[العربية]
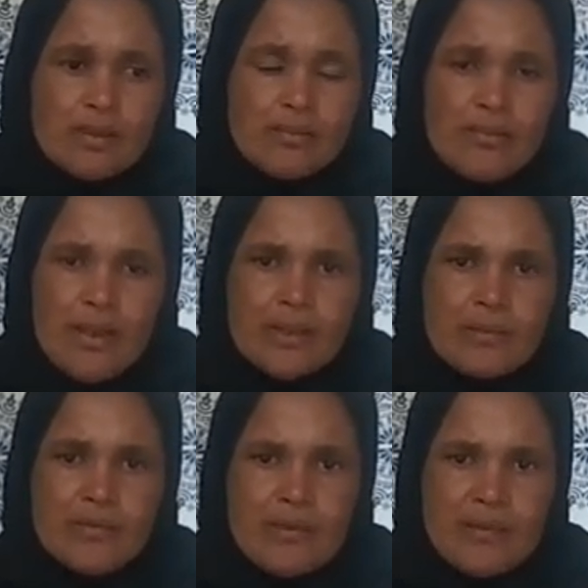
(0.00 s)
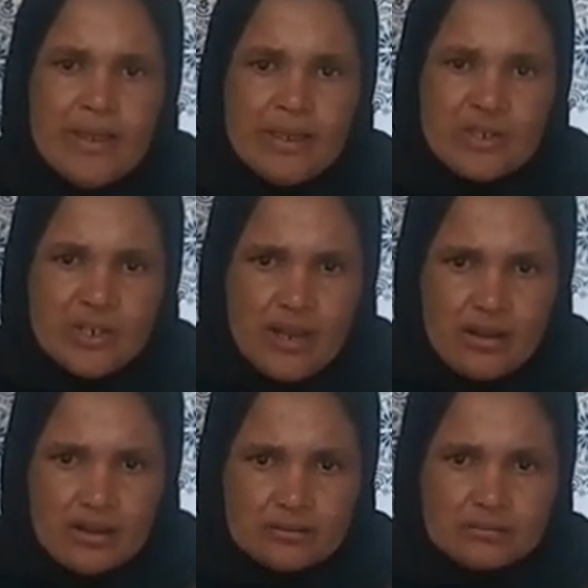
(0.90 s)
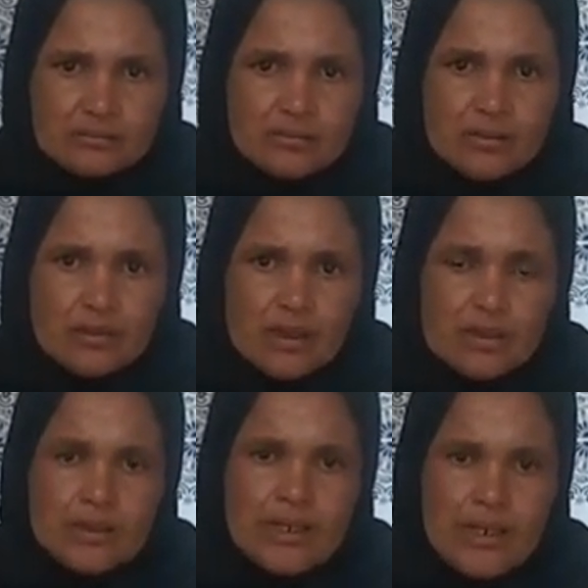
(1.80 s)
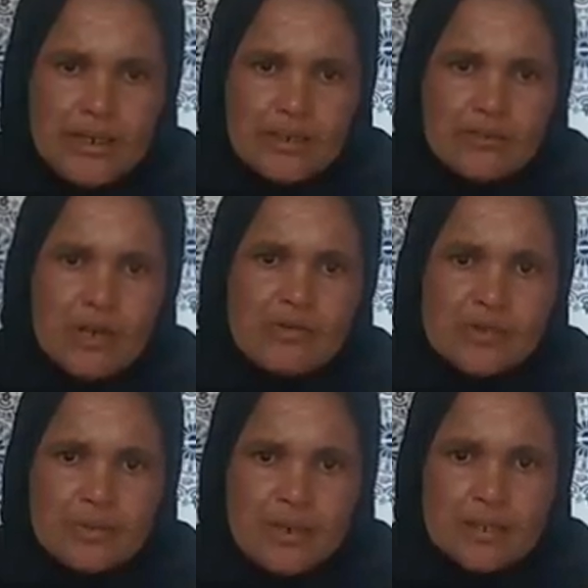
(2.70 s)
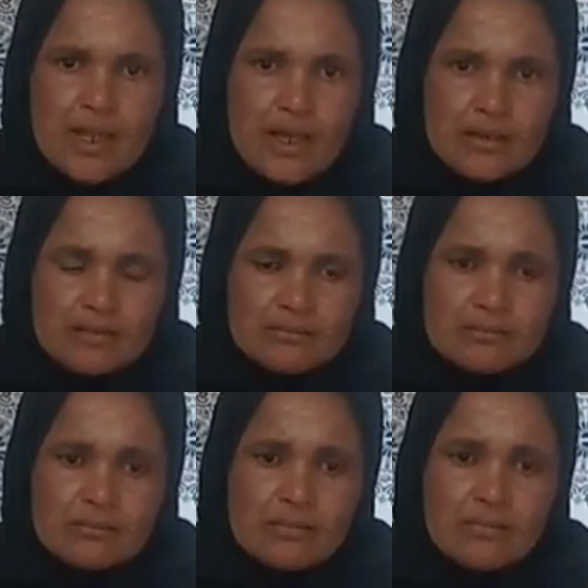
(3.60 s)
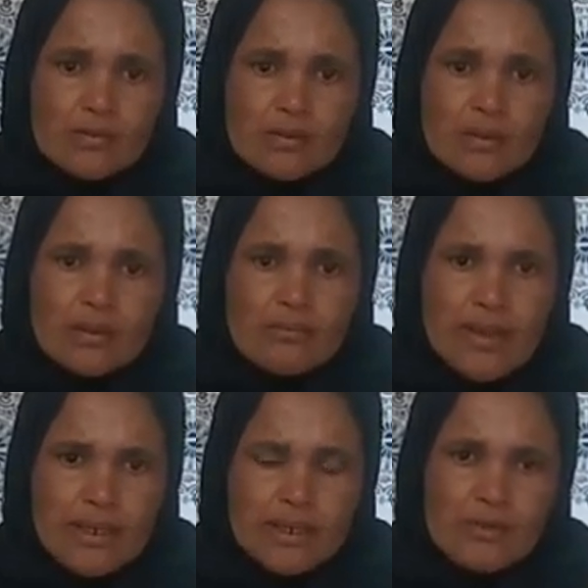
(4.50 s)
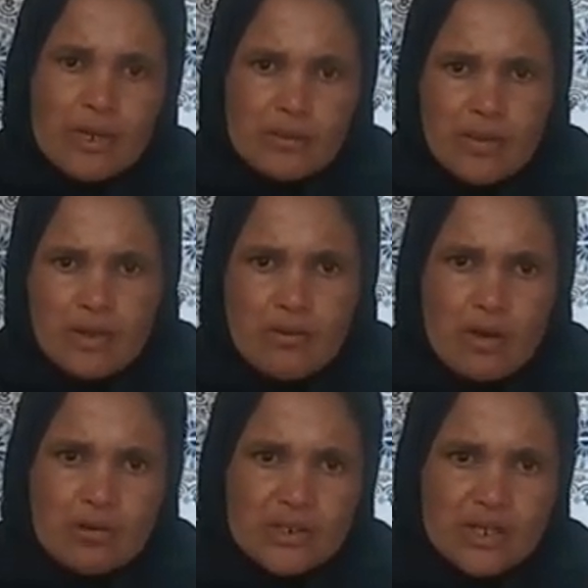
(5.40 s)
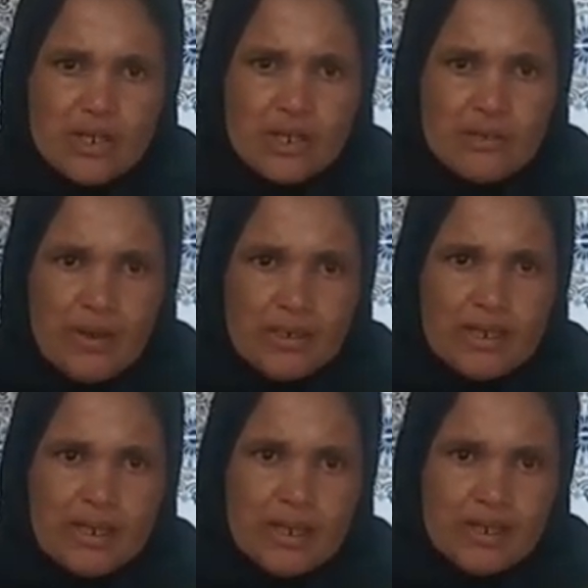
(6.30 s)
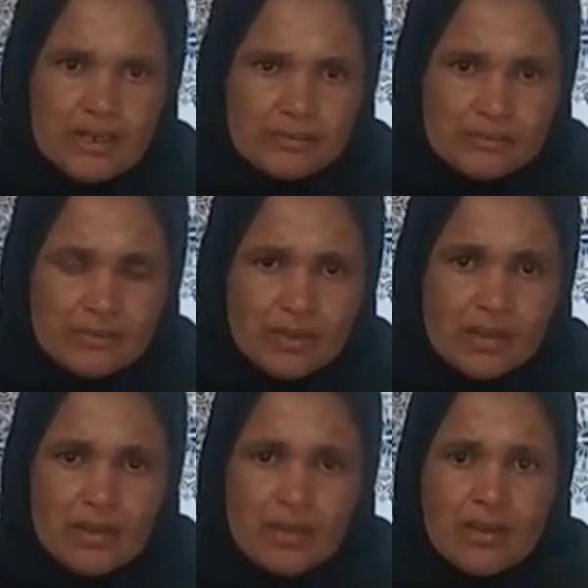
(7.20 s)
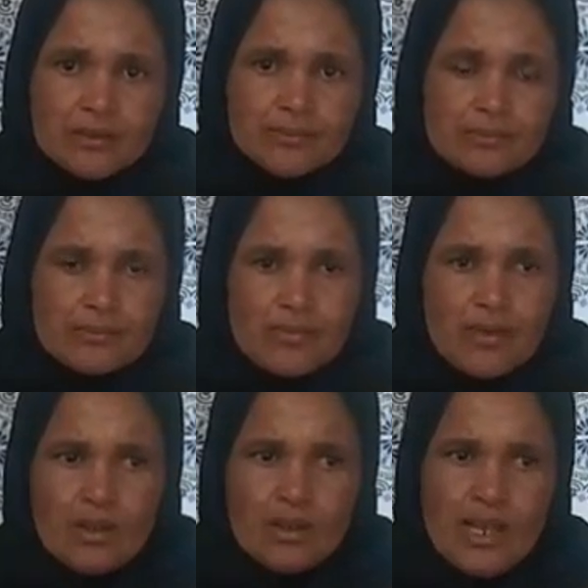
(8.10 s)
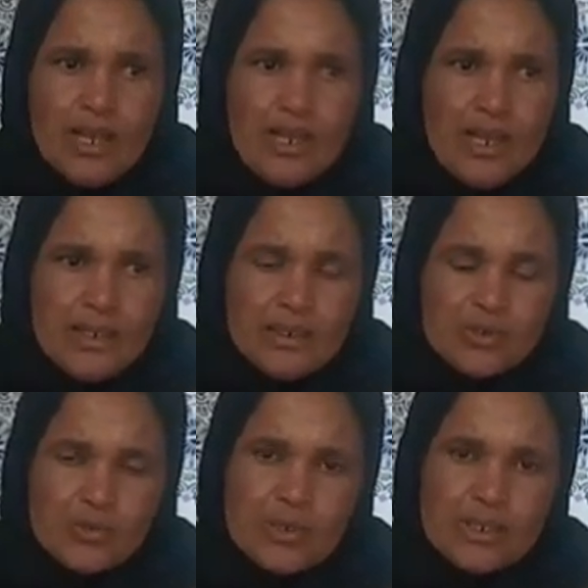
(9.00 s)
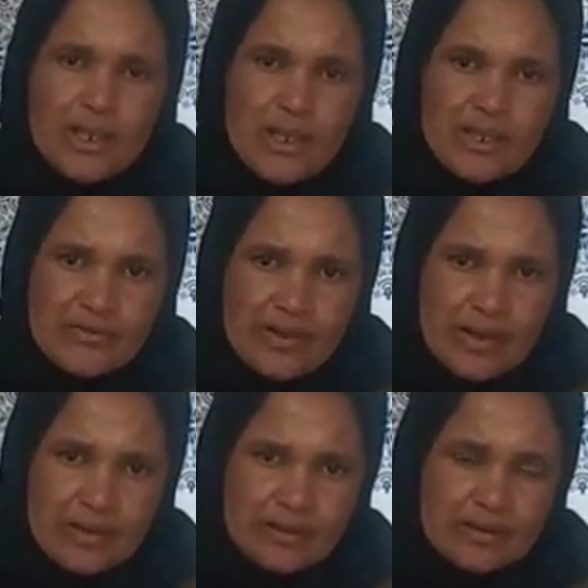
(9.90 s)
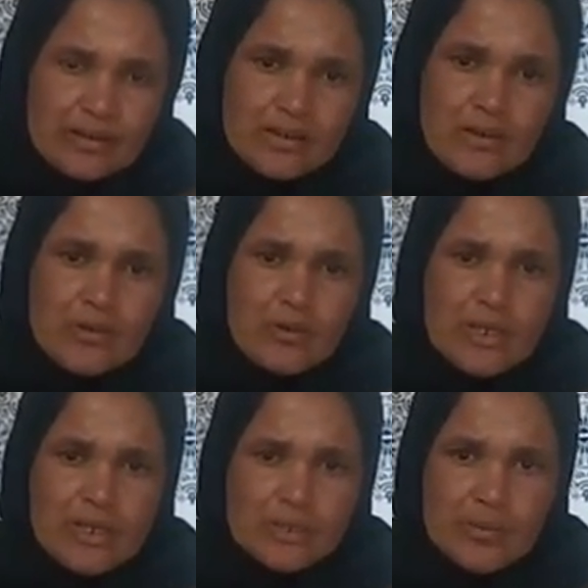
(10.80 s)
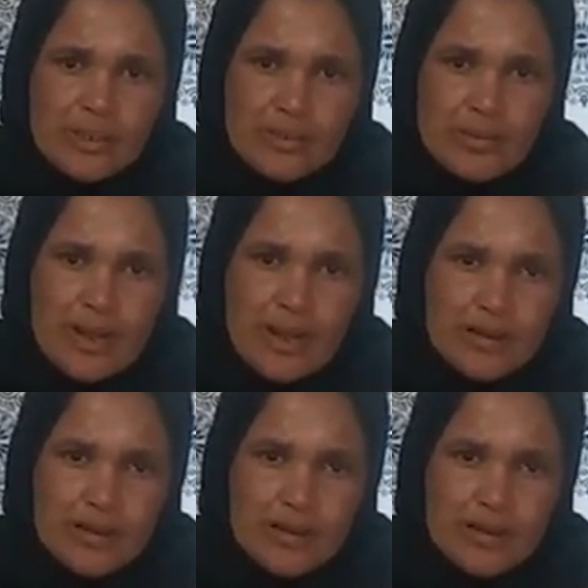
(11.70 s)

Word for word: معذبه في المعيشه الدري عندي ملاه في السبيطار ما عليا بخدمه لا والو كنخدم على الدراري الحاله عندي شويه ضعيفه الوليدات معذبه